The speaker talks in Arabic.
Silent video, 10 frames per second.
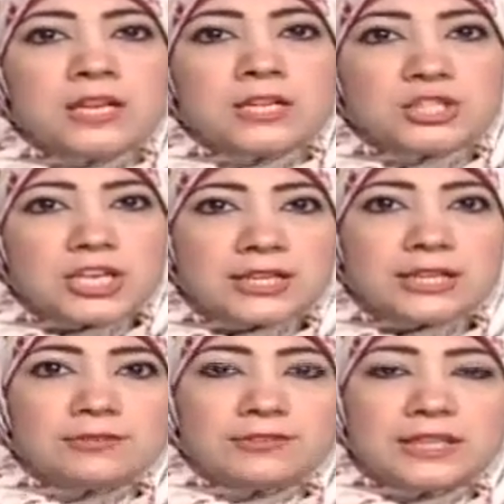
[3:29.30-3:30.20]

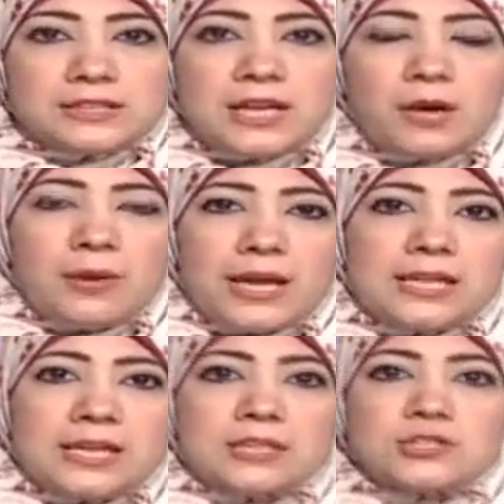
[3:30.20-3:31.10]
شارك في الدعوه
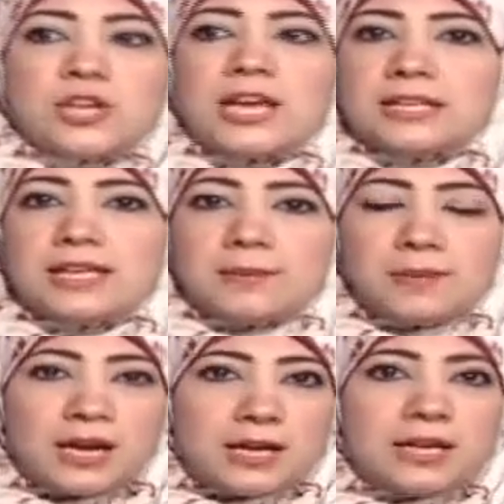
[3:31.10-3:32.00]
الى انشاء
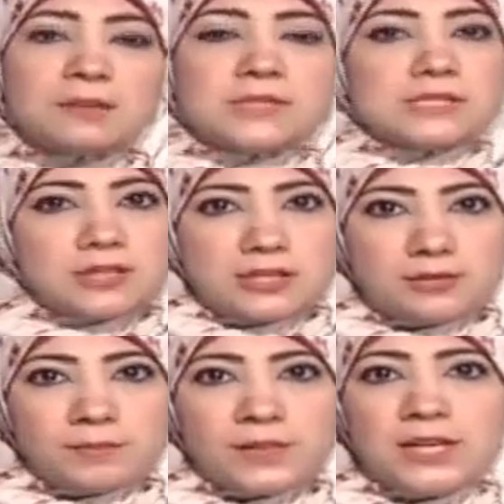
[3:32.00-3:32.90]
الجامعه المصريه
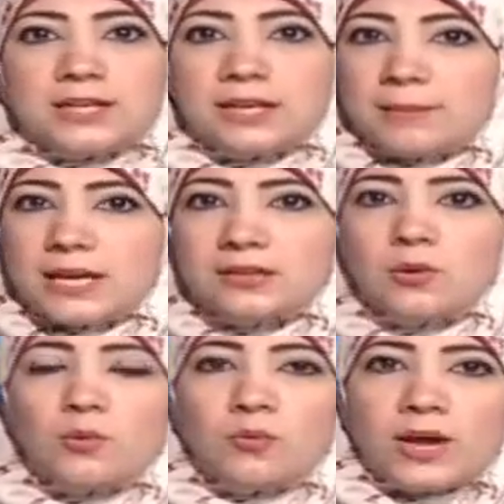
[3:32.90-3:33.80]
كمان
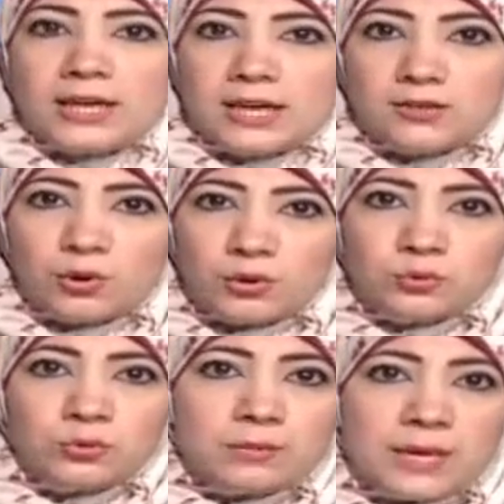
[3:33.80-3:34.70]
هو كان
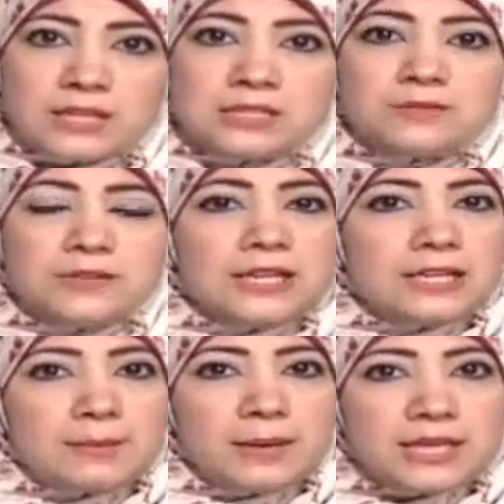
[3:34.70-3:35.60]
عضو بارز في
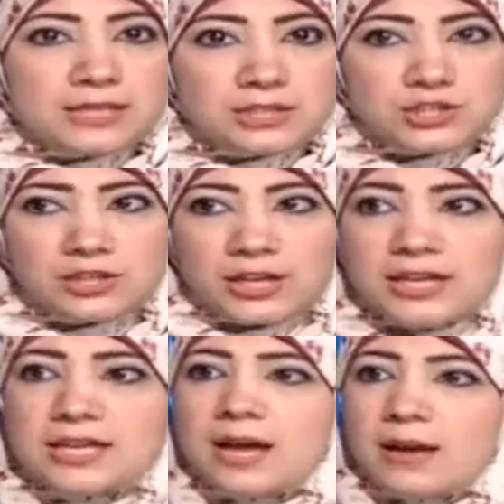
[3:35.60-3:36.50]
الجمعية
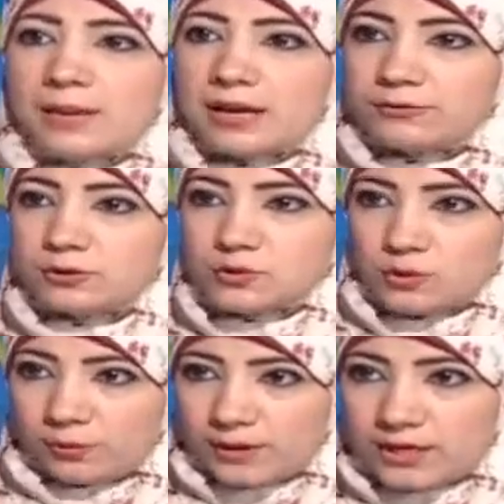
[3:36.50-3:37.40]
التشريعية عام
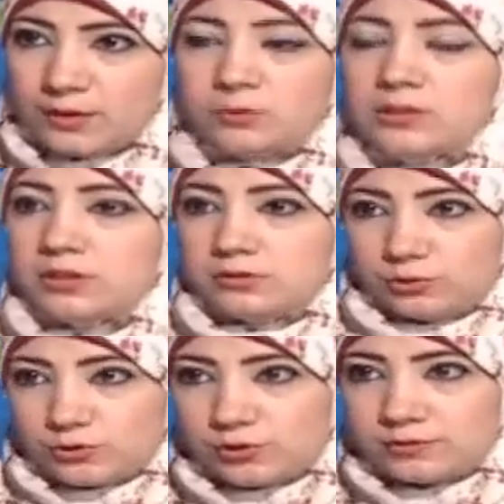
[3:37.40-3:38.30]

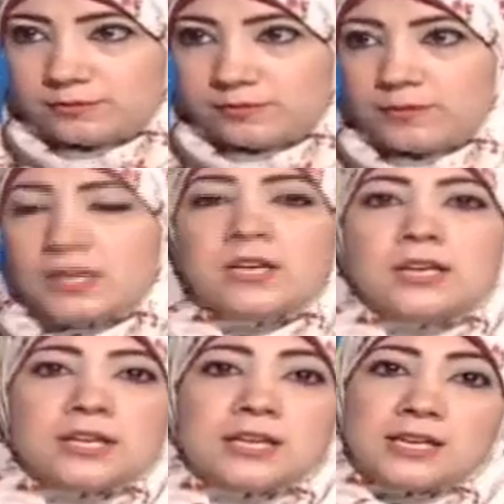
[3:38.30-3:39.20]
1913
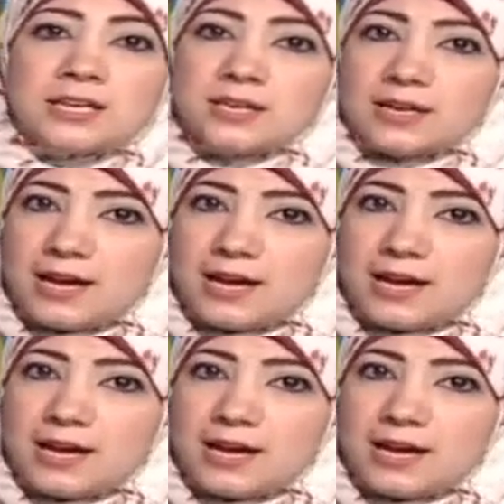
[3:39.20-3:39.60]
آه. آه،